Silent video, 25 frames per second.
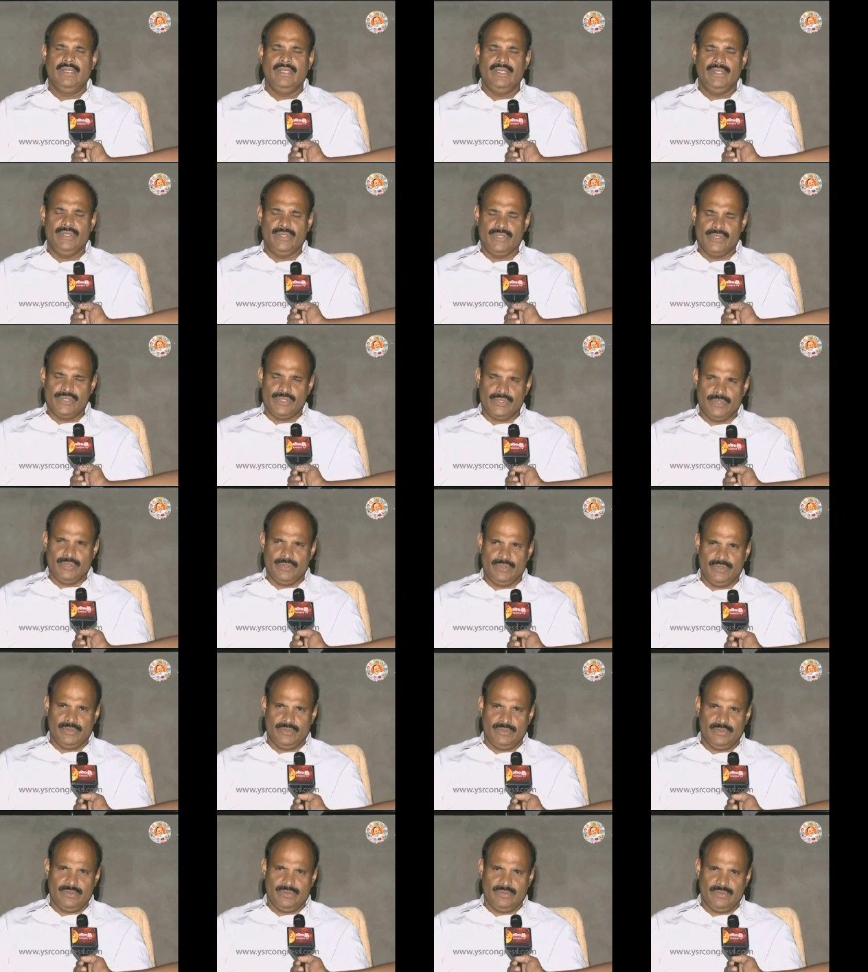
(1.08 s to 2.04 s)
ఈరోజు
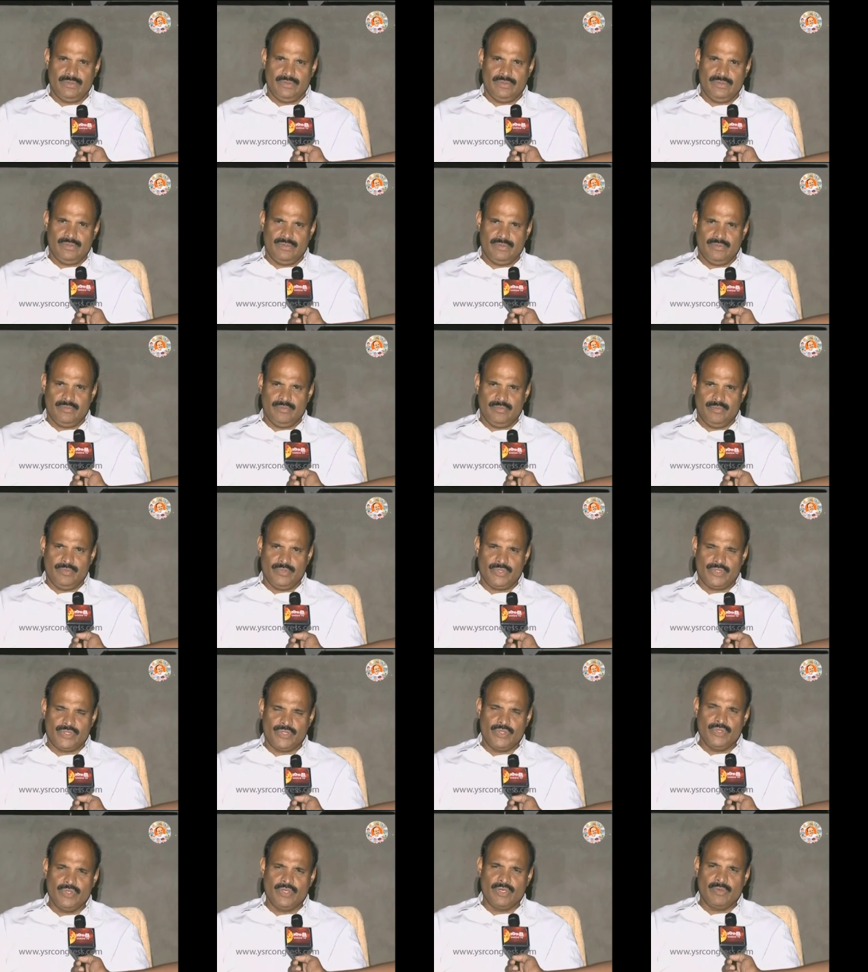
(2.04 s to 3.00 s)

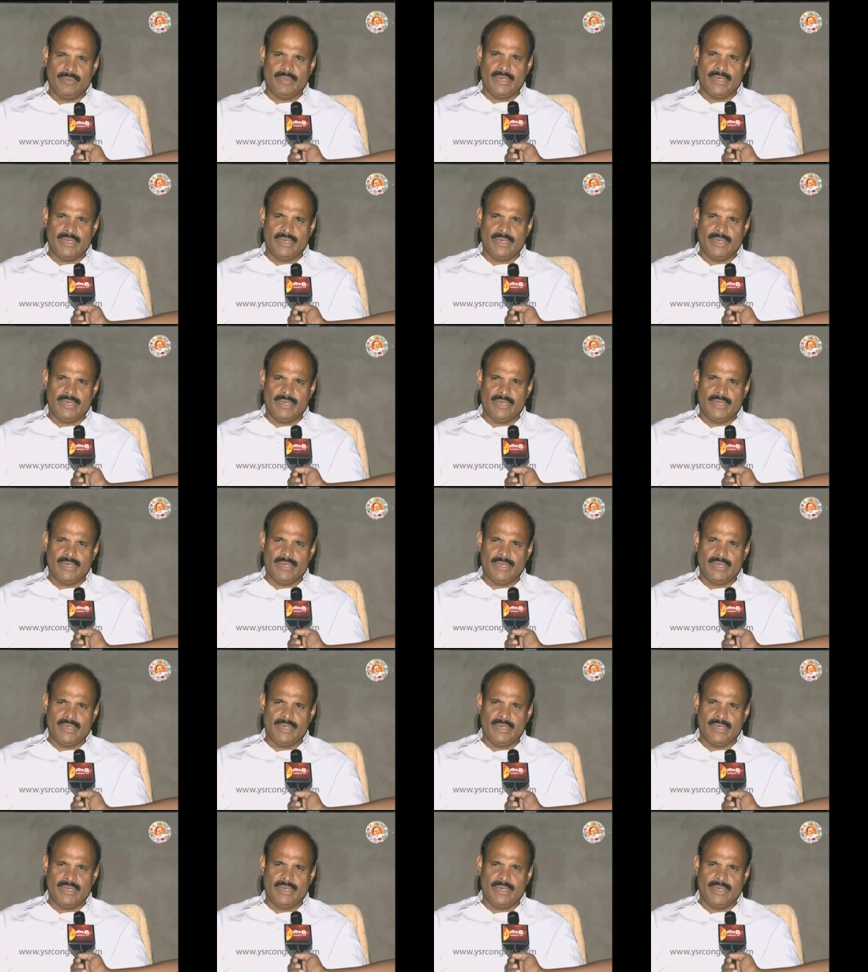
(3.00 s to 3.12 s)
ముస్నూరు